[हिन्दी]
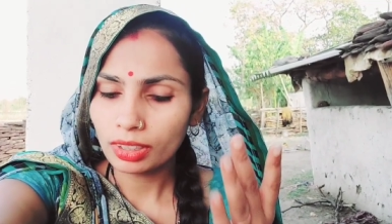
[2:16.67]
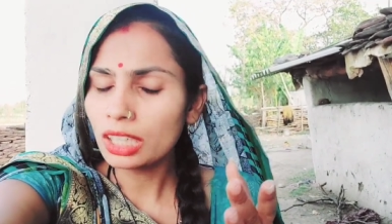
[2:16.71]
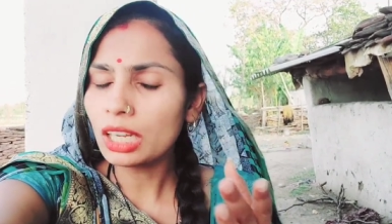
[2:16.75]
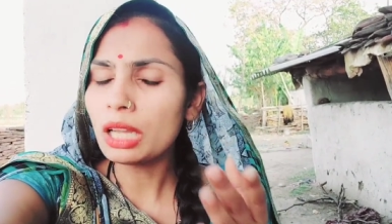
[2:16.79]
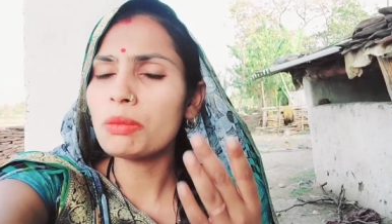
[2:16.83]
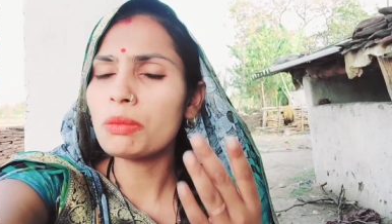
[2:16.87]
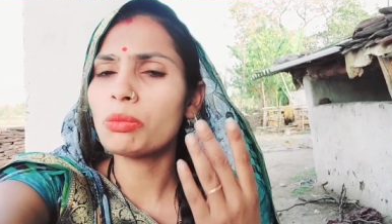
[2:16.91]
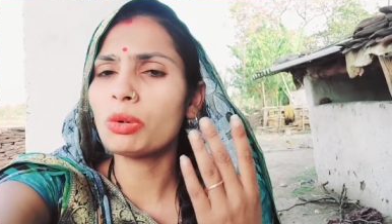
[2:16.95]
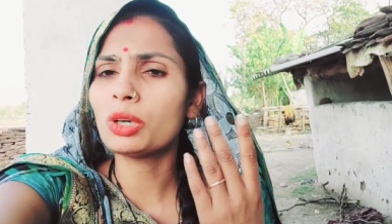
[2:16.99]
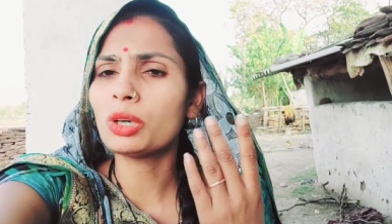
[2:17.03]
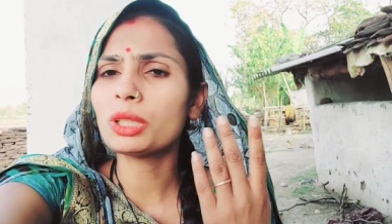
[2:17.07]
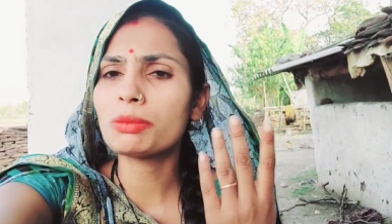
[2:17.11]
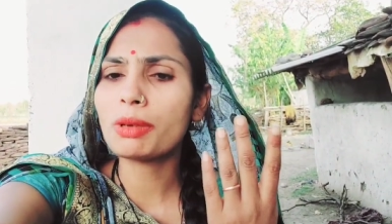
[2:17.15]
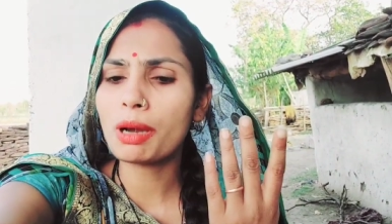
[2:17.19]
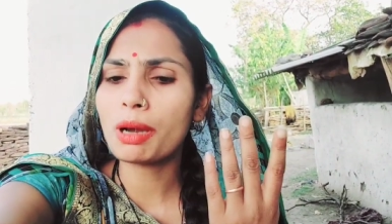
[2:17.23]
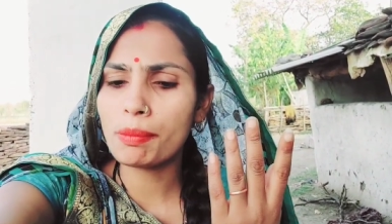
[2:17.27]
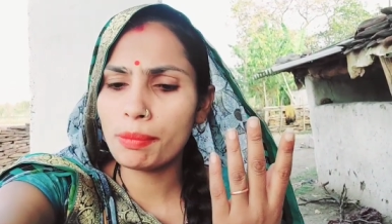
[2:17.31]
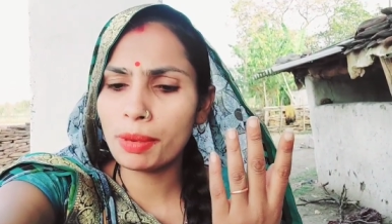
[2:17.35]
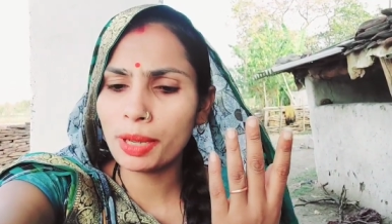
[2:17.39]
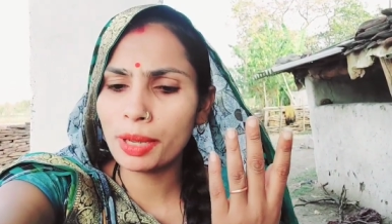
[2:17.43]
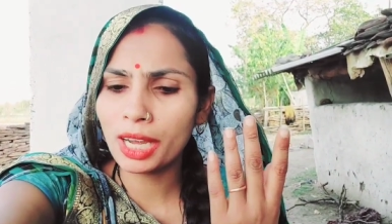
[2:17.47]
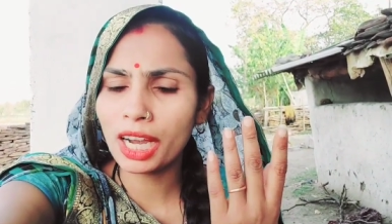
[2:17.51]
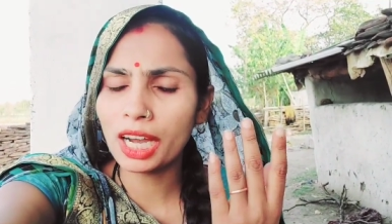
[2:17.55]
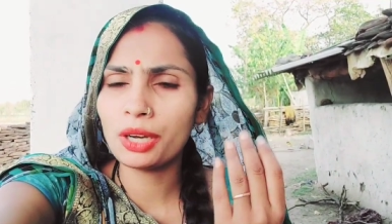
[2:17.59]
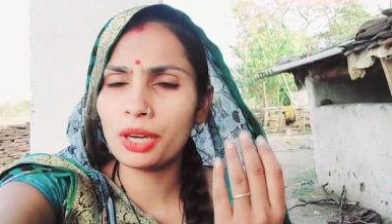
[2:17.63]
बहुत
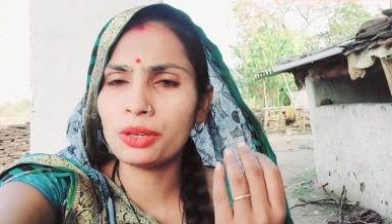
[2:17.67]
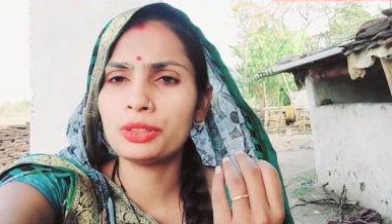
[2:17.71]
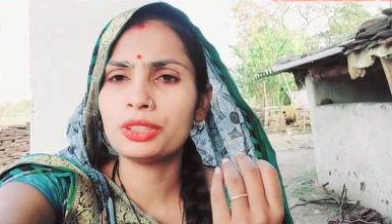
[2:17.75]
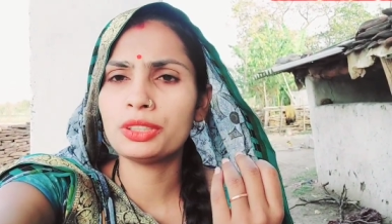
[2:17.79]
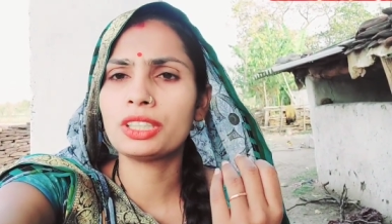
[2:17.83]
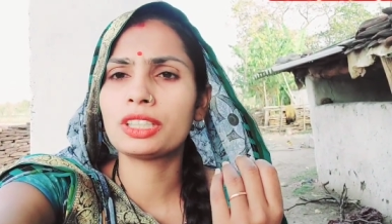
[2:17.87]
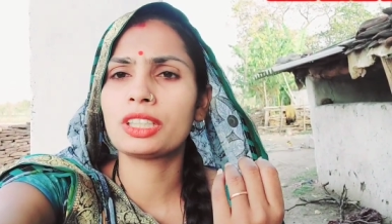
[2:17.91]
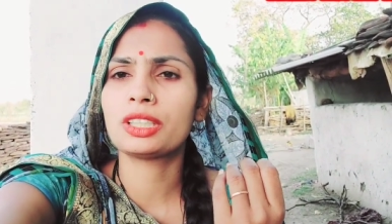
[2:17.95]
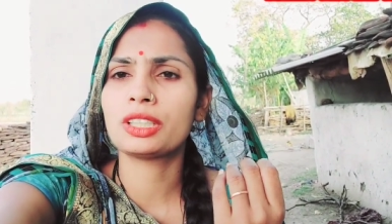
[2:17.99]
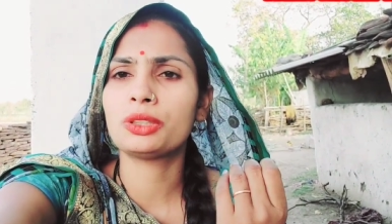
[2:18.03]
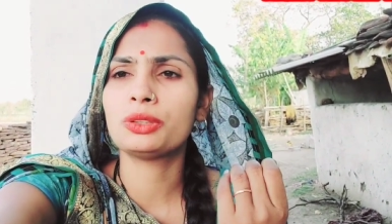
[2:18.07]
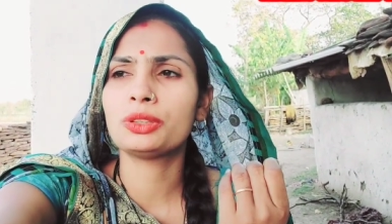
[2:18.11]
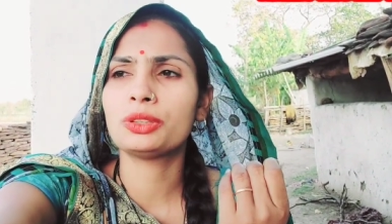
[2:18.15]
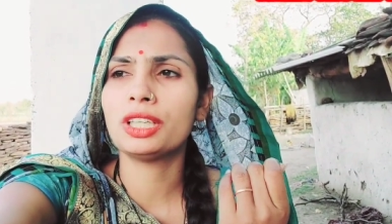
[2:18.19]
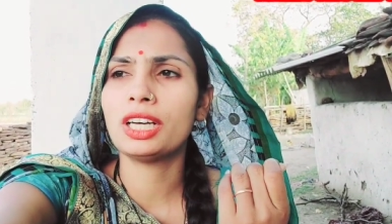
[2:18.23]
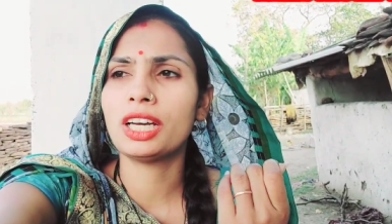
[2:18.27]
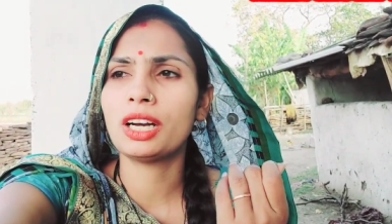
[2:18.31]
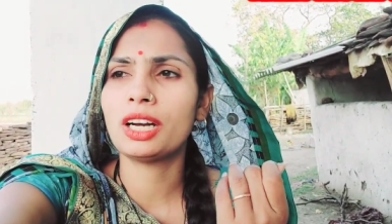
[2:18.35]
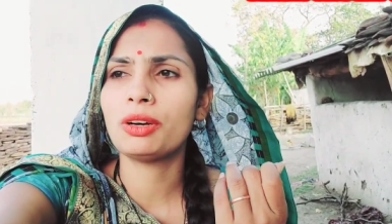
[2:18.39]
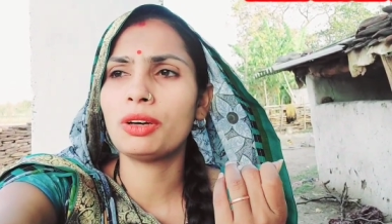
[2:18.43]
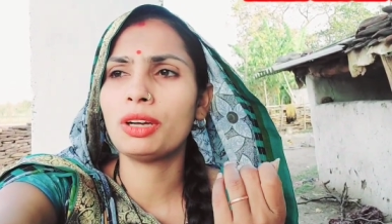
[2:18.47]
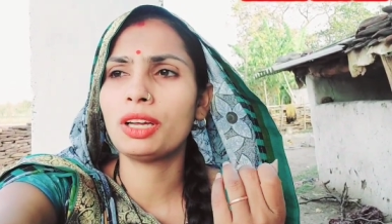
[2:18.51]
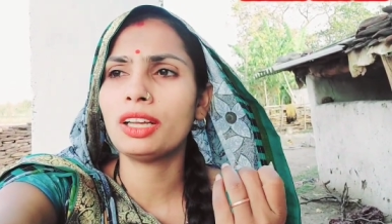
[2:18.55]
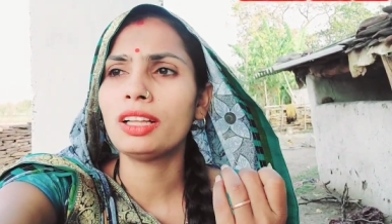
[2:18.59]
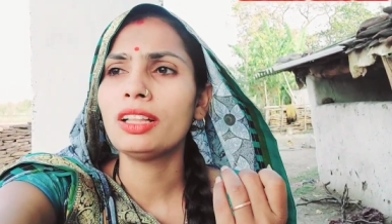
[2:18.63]
भव्य आयोजन करो जा
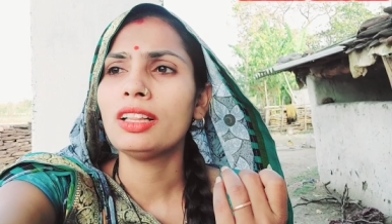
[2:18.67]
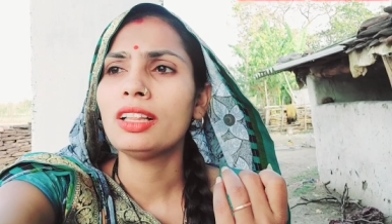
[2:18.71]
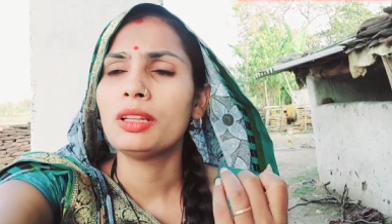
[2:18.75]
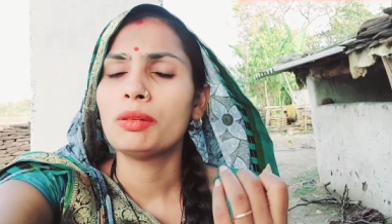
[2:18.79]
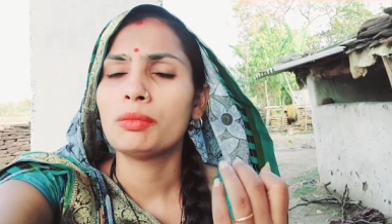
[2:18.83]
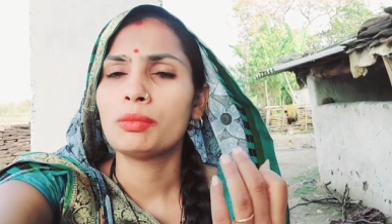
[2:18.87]
रहा है